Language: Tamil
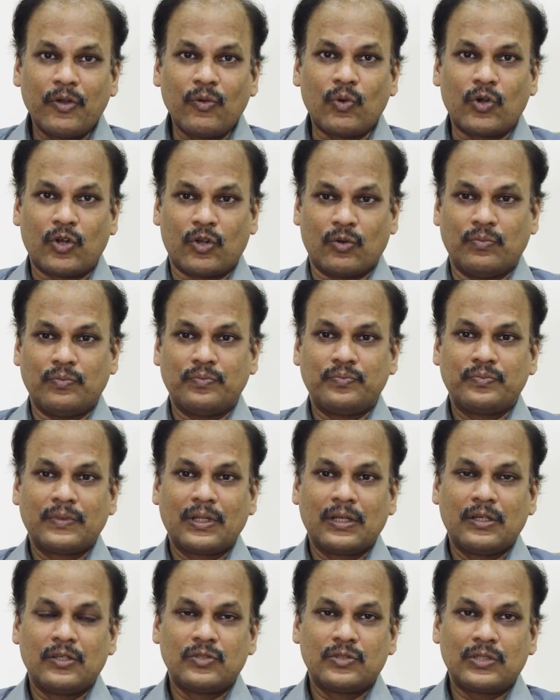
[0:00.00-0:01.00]
போய் ஒட்டும்
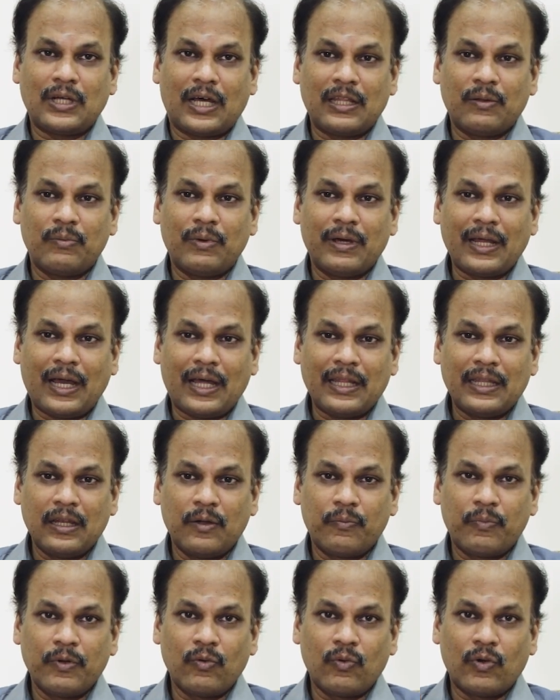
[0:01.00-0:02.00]
ஸோ அதை மாதிரி
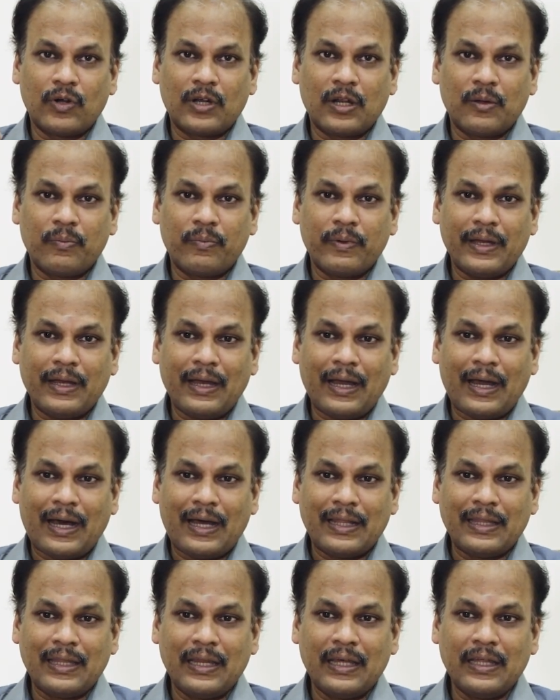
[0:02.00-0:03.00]
அதில் போய் ஒட்டுறப்ப
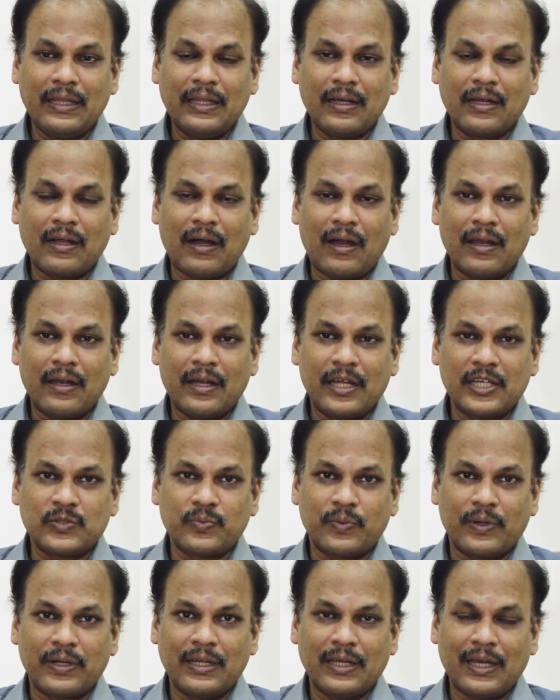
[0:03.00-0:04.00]
அதுலேருந்து காலனைஸ்
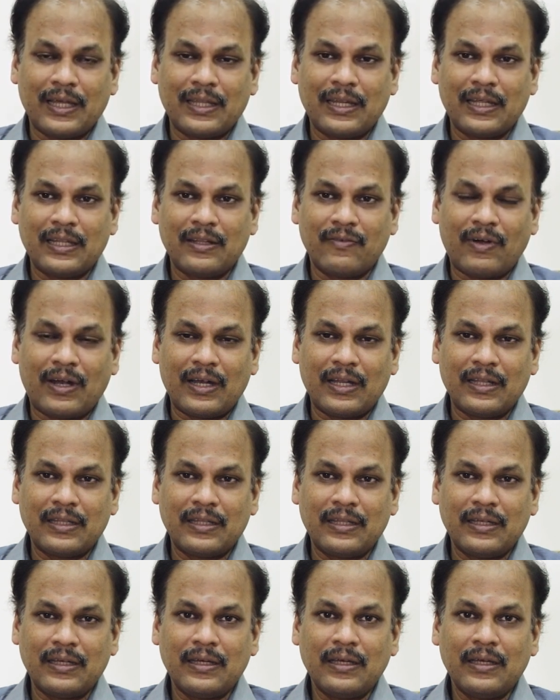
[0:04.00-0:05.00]
பண்ணி அதுலேருந்து
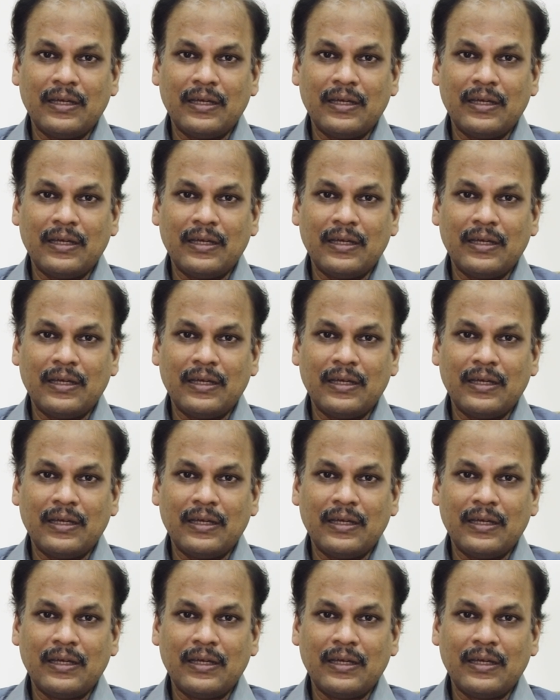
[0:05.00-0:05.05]
வளர்ந்து